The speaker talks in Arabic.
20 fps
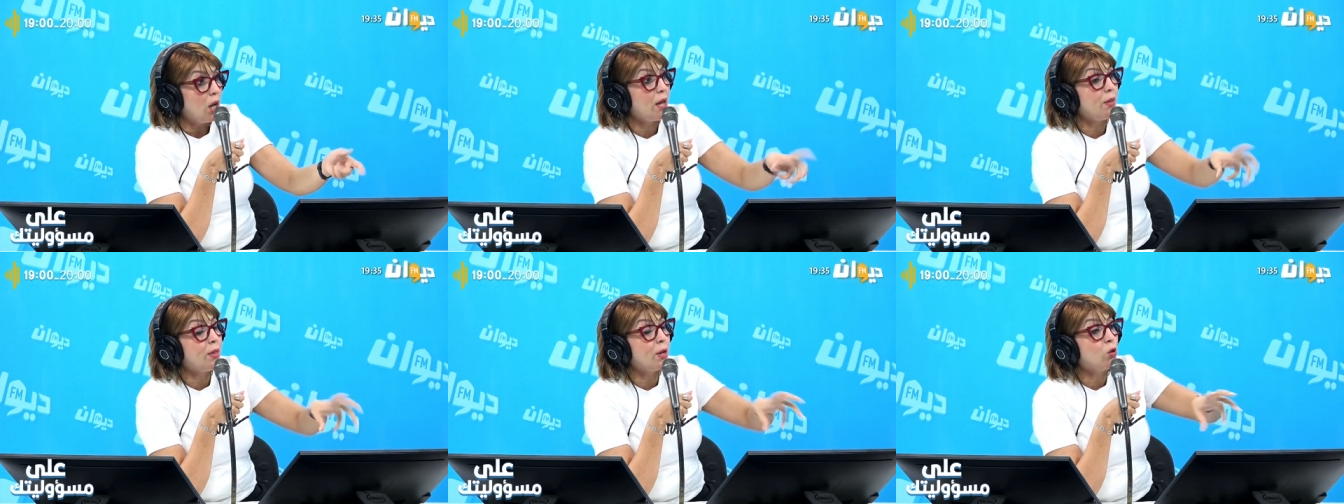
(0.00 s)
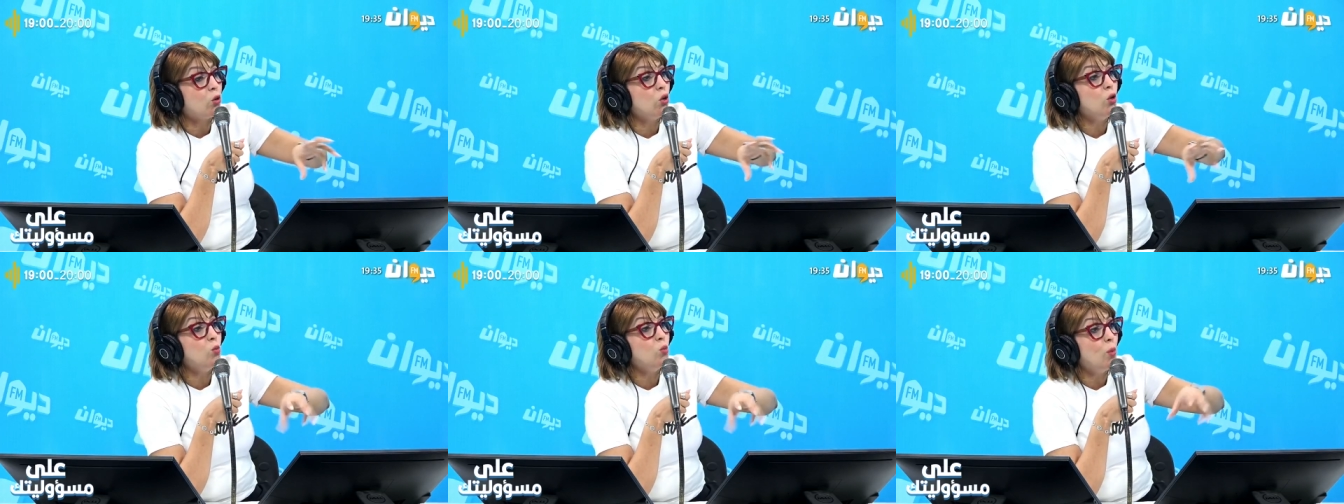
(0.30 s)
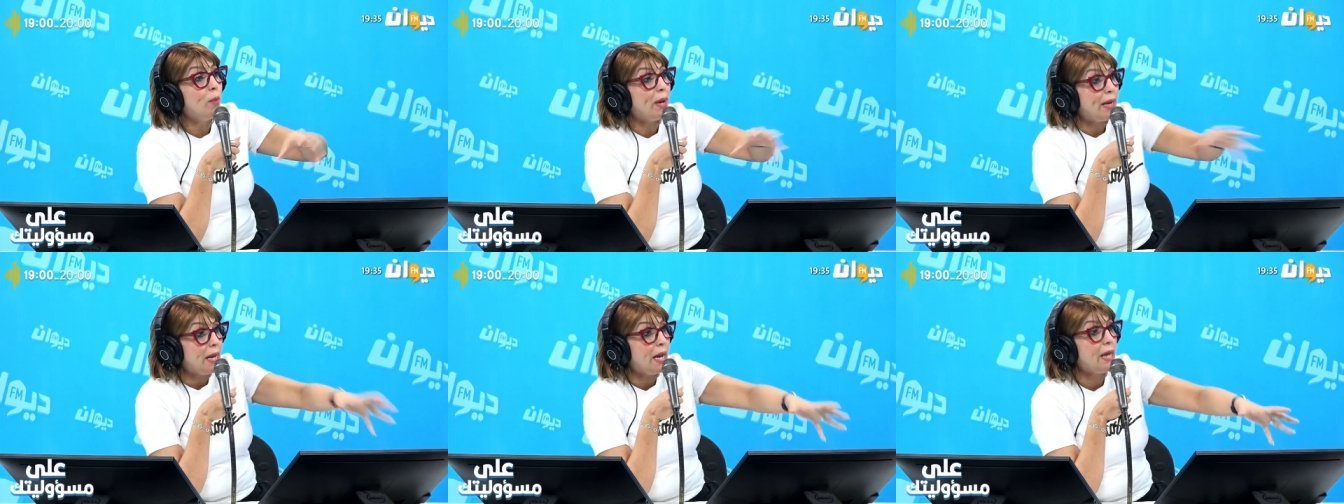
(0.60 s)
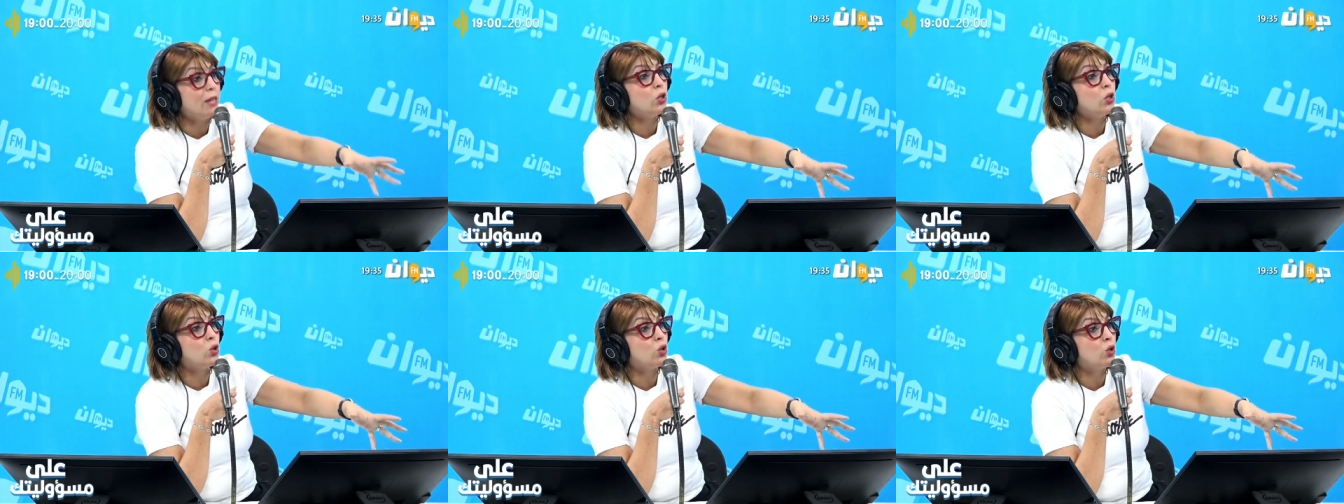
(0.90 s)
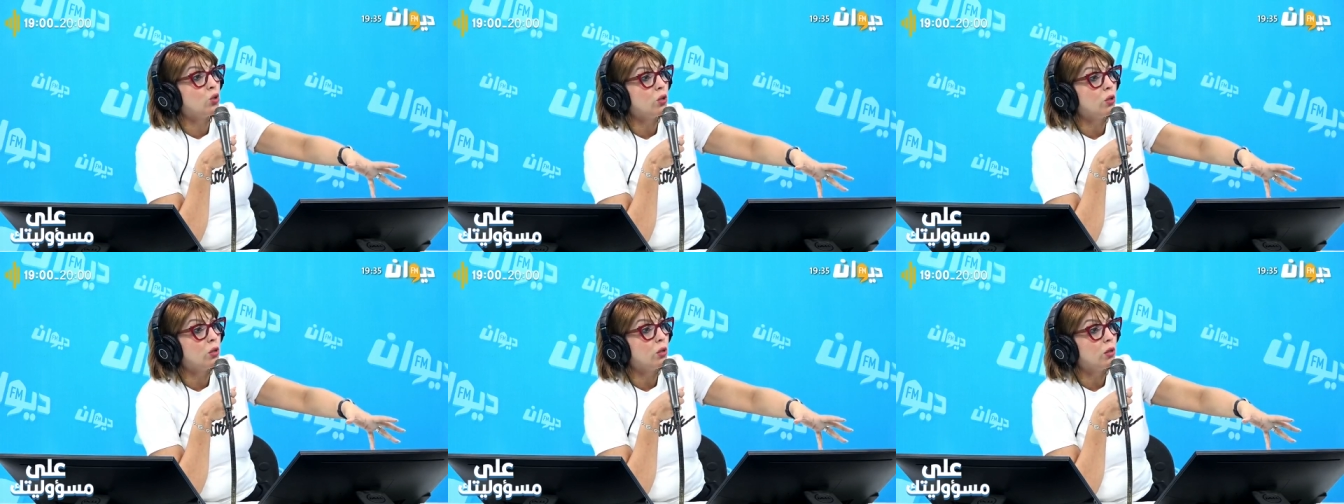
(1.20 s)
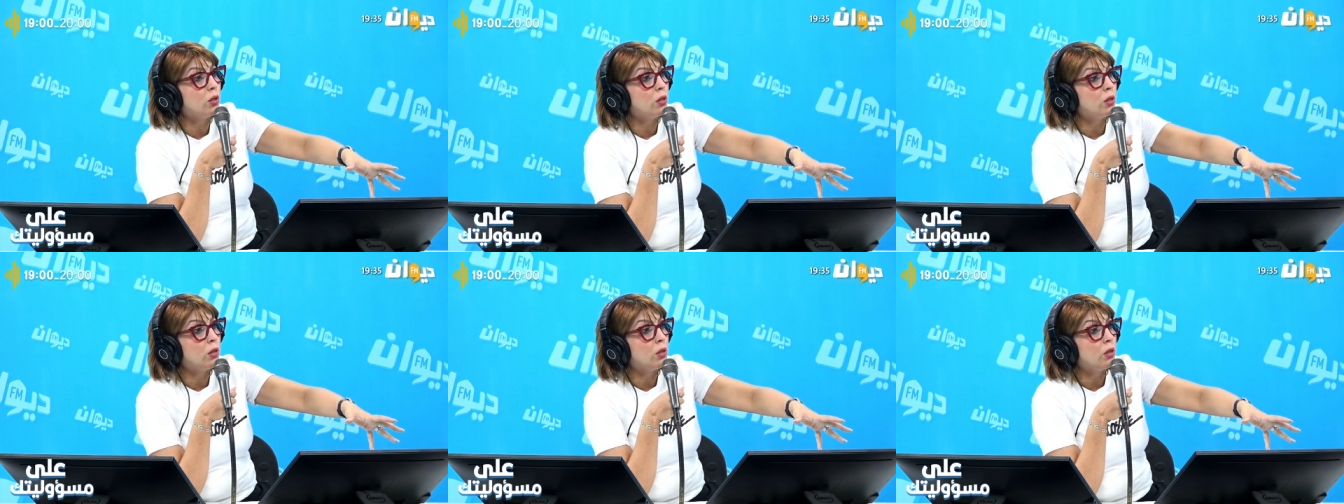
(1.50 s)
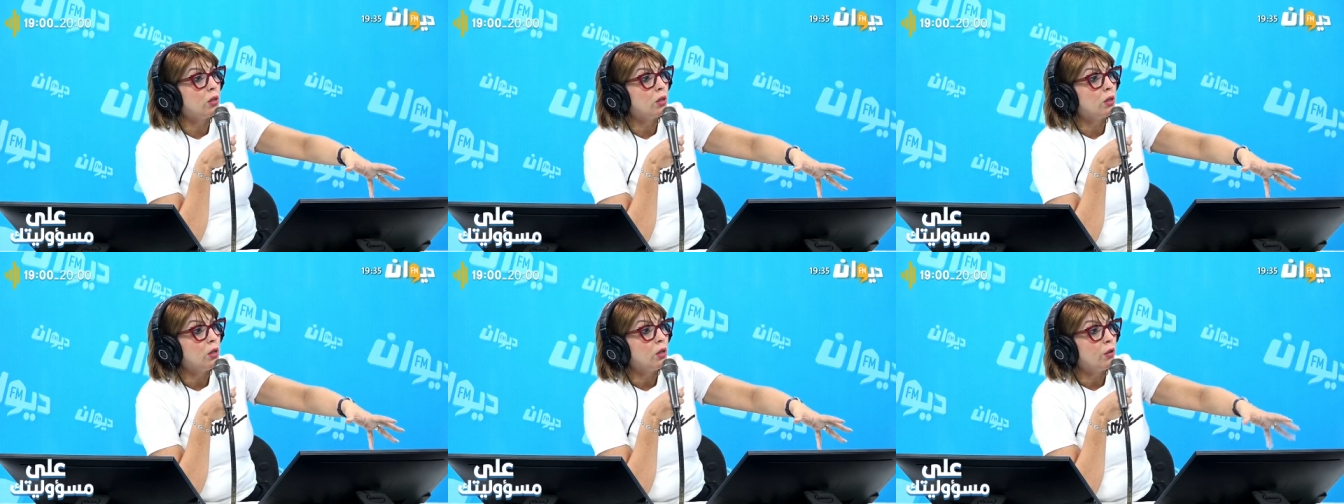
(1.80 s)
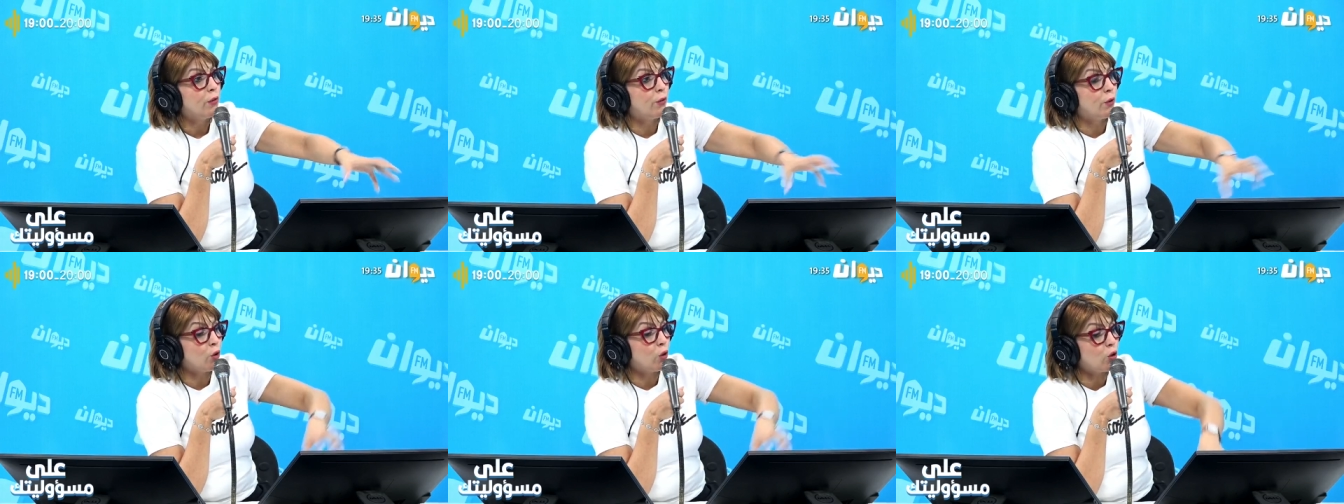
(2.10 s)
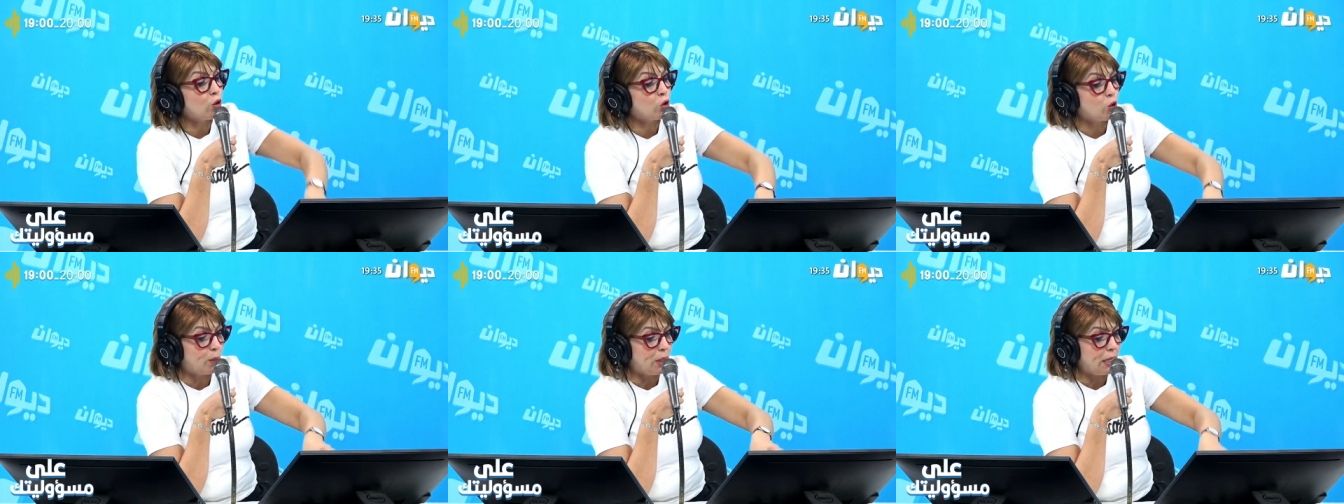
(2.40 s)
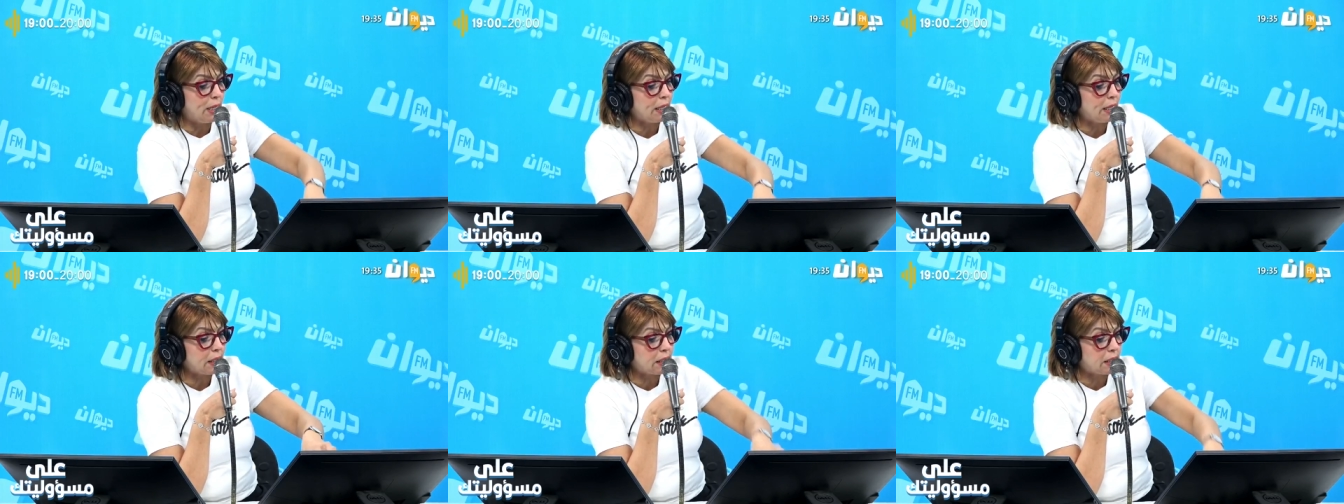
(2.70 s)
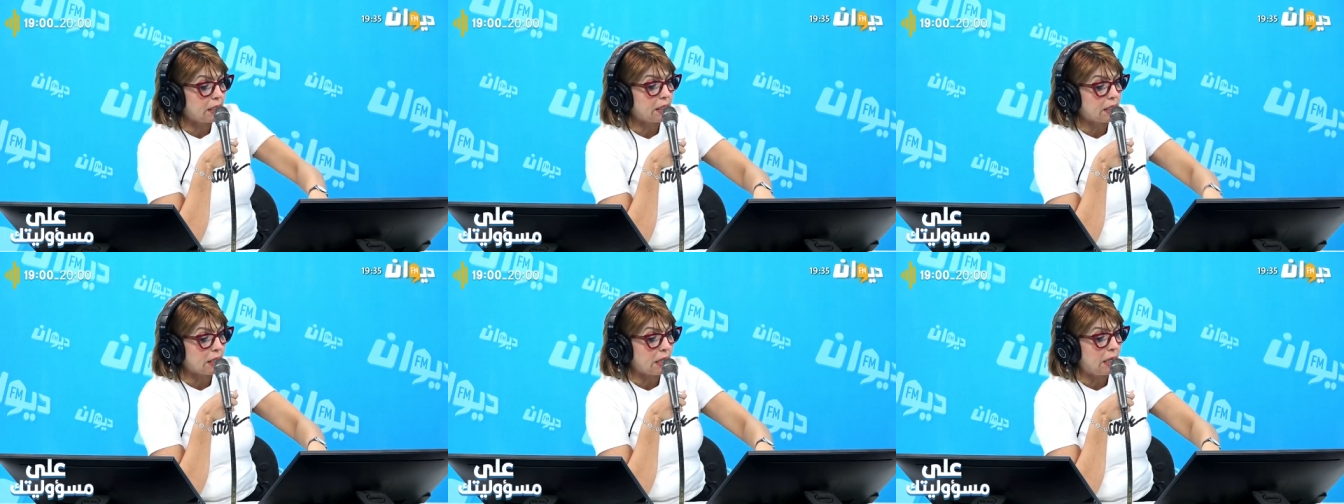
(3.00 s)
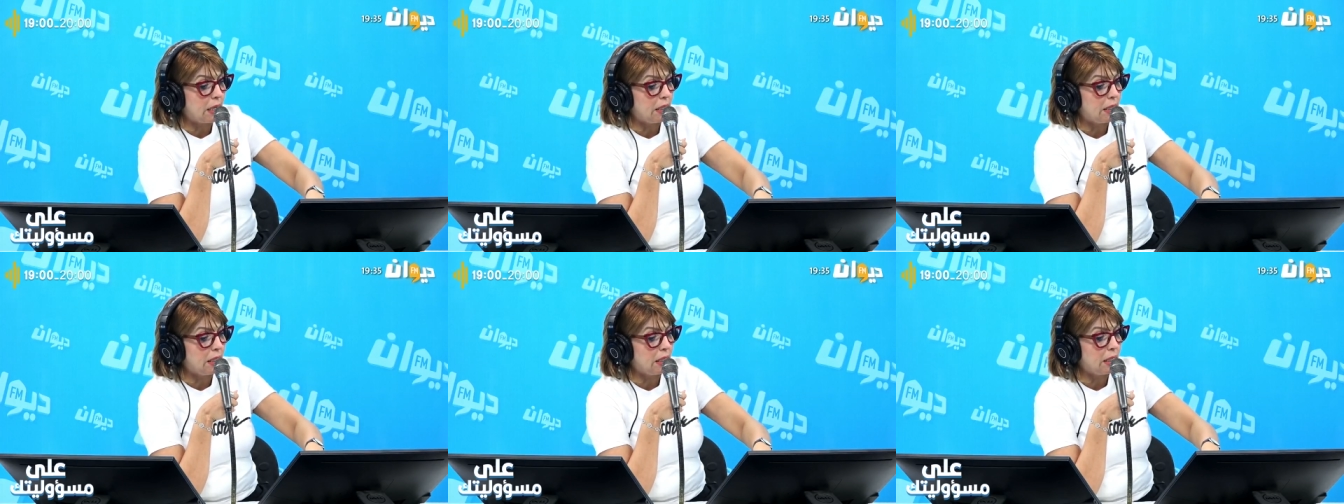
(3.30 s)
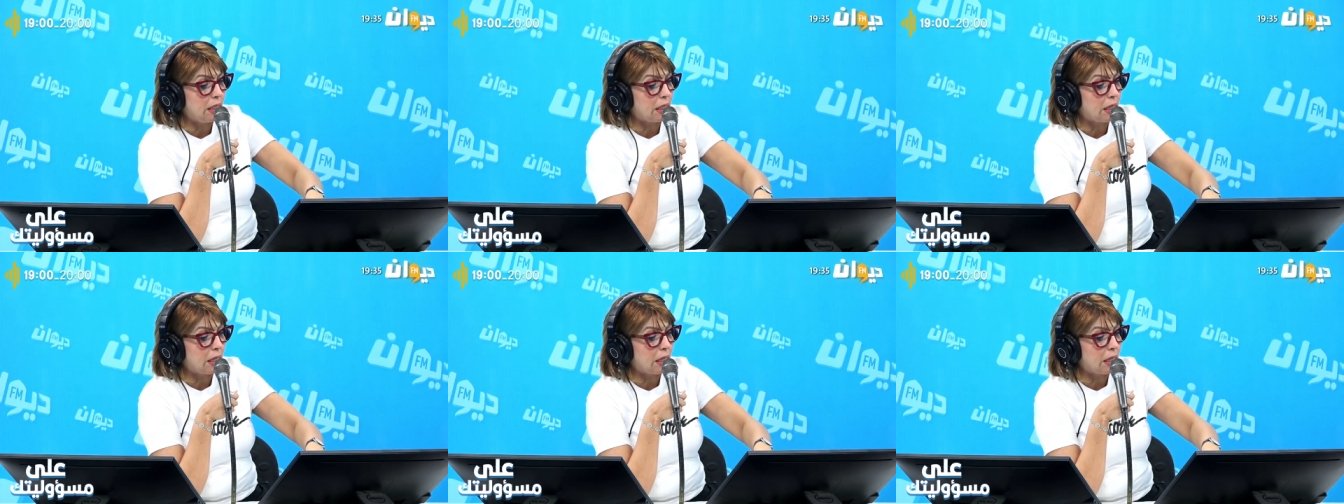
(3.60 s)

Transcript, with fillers: هذا الكل ممنهج أنا في تقديري لا يعني